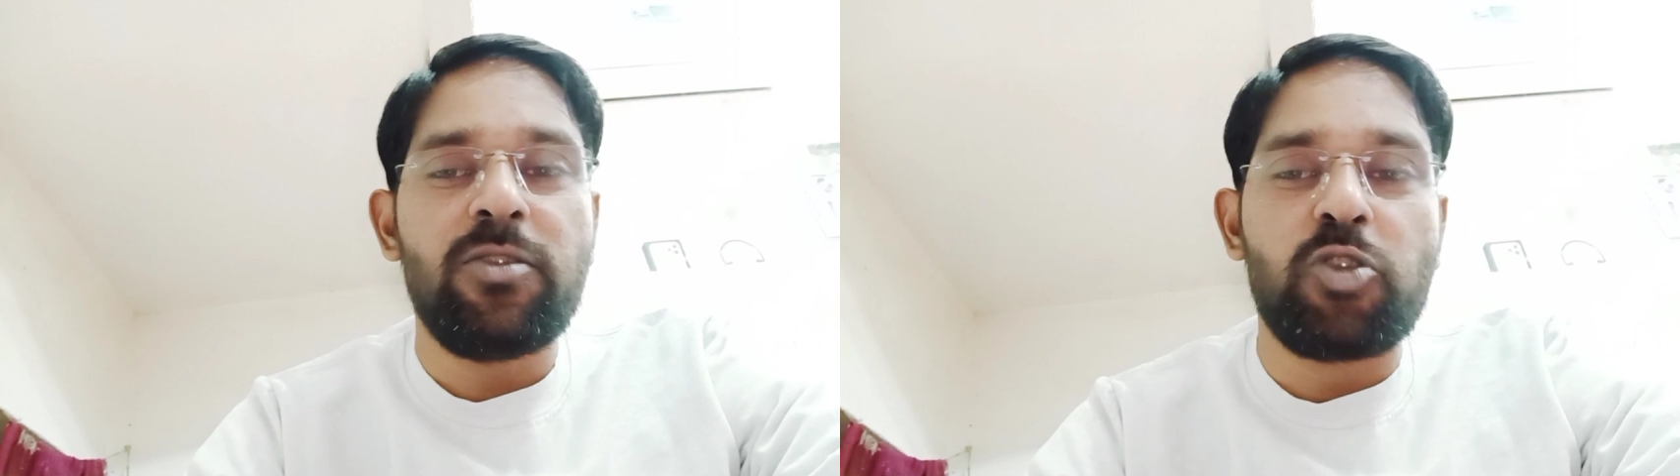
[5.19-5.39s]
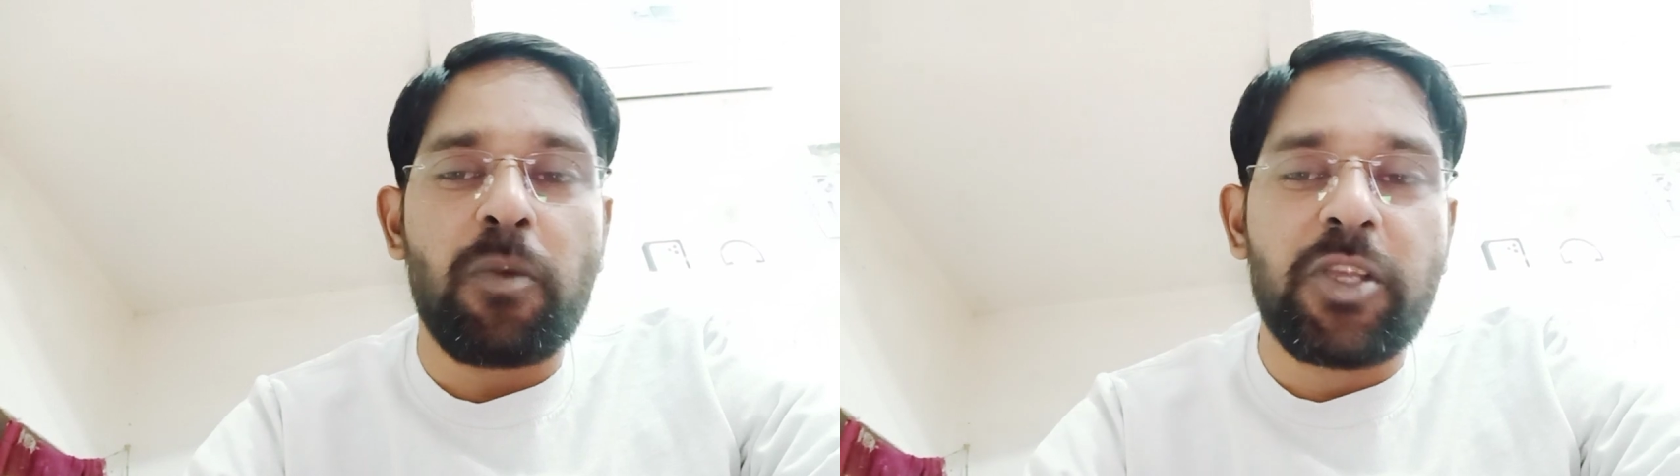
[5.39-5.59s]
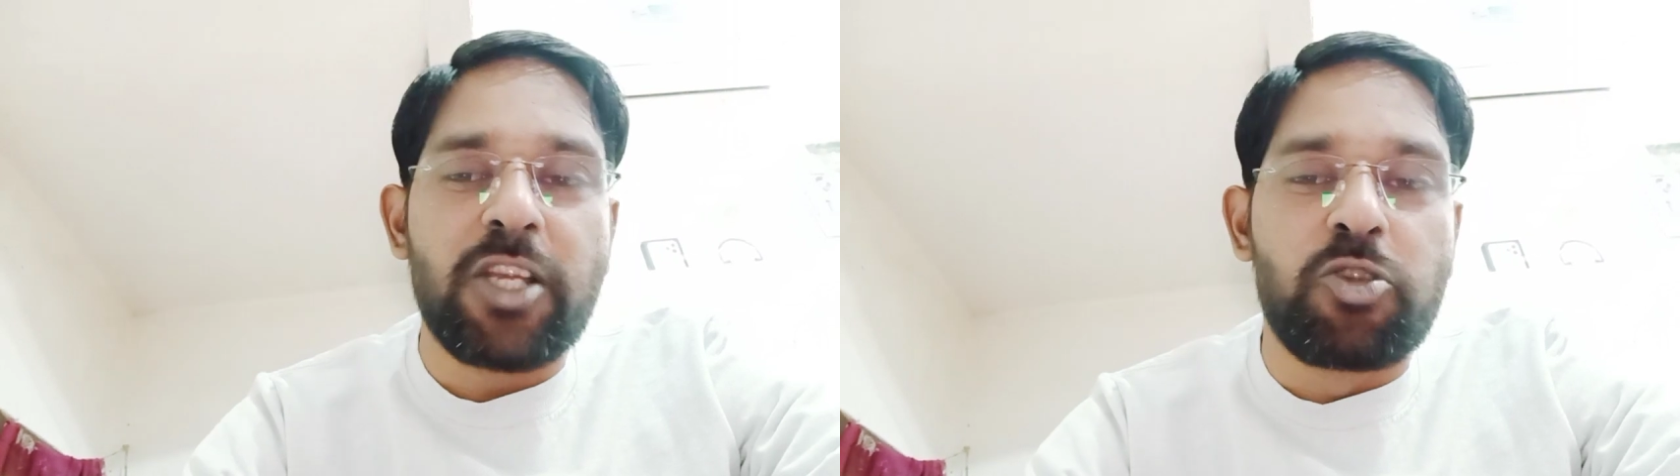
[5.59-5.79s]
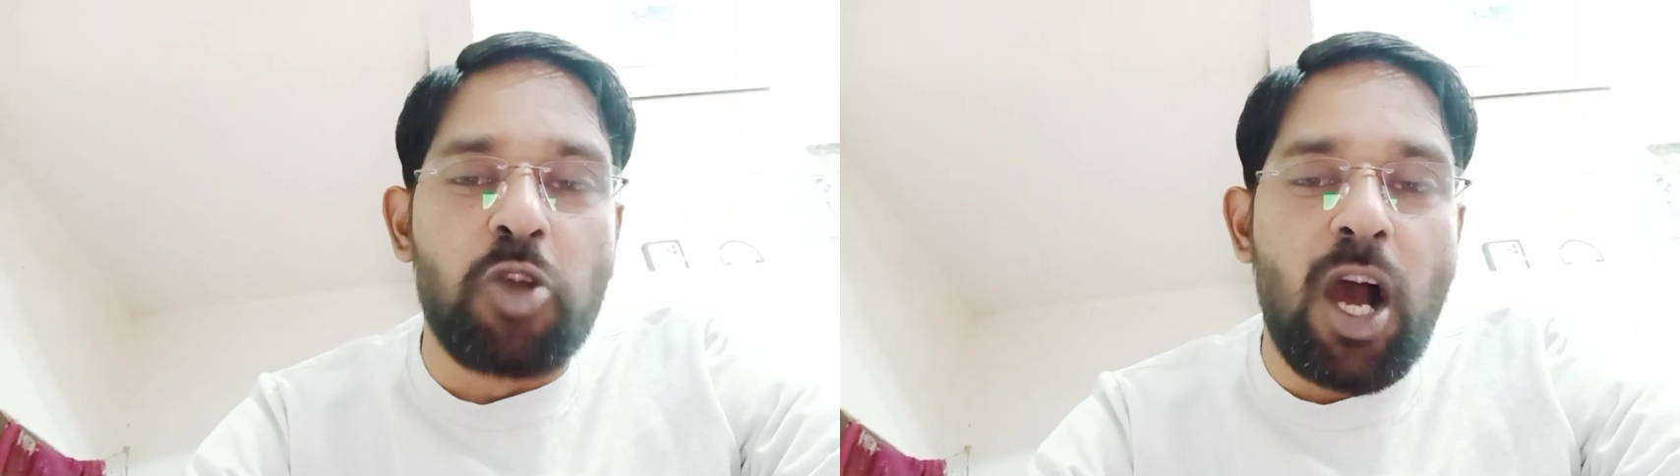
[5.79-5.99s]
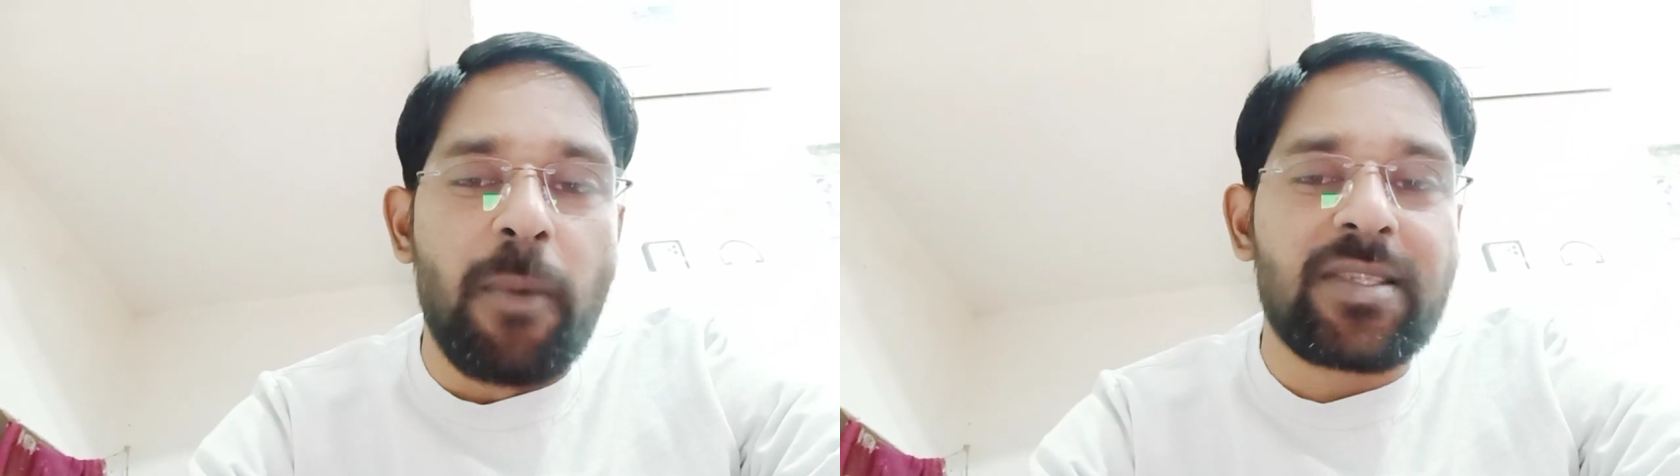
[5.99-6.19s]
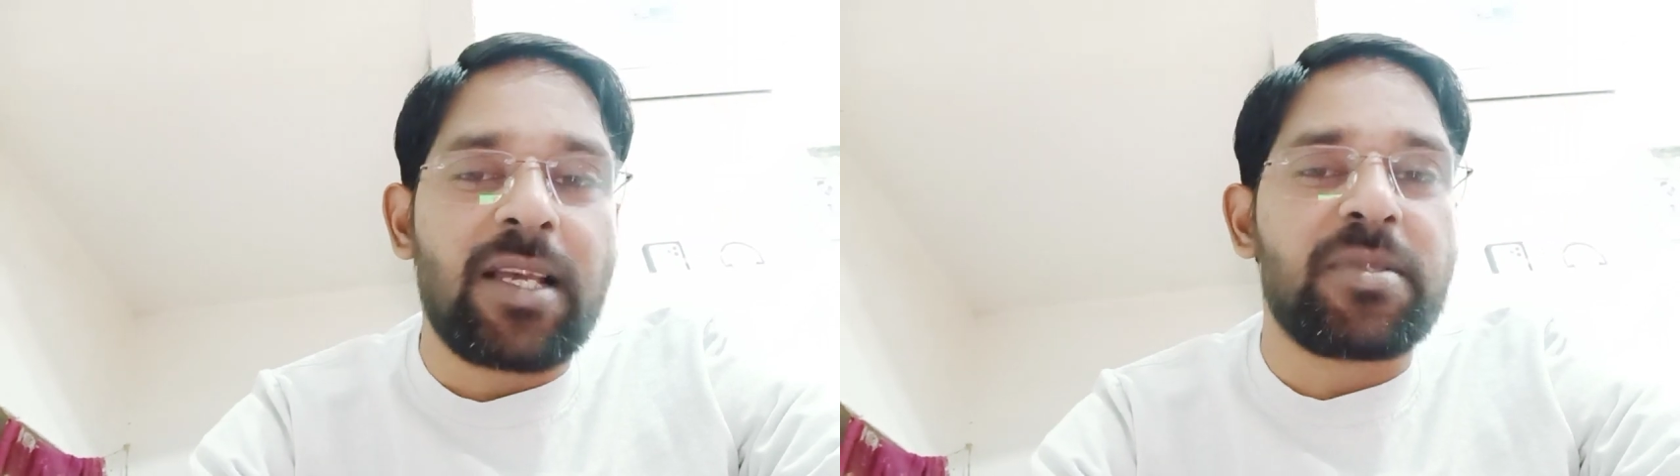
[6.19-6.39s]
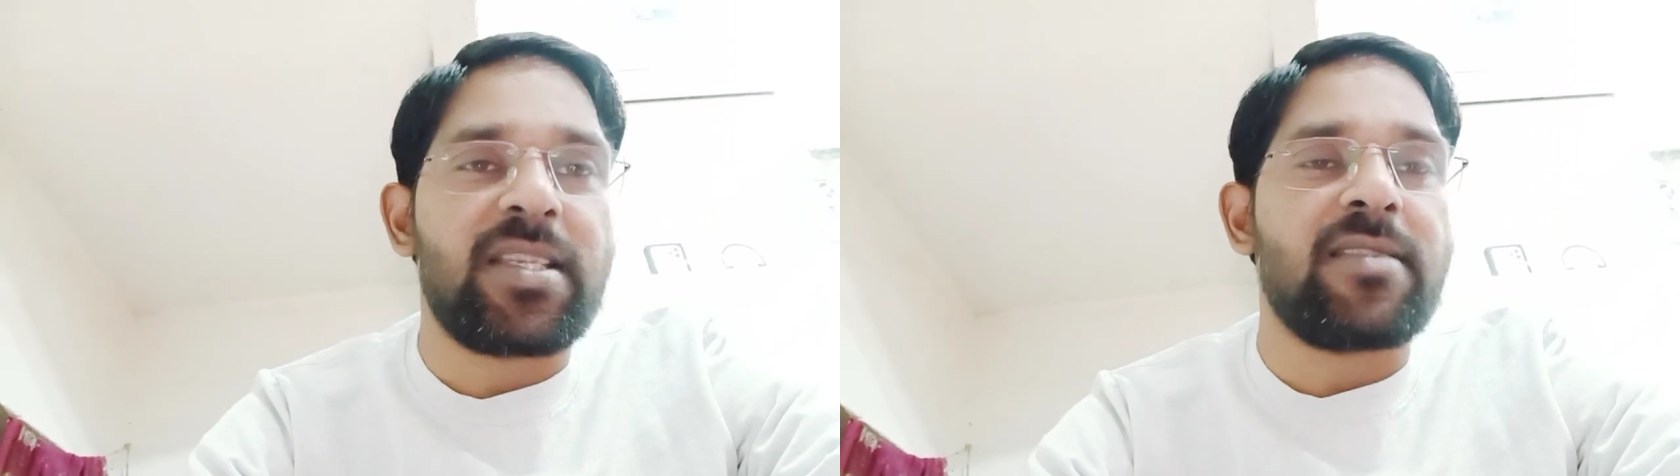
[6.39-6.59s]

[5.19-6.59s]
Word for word: जो मुझे जॉब सबसे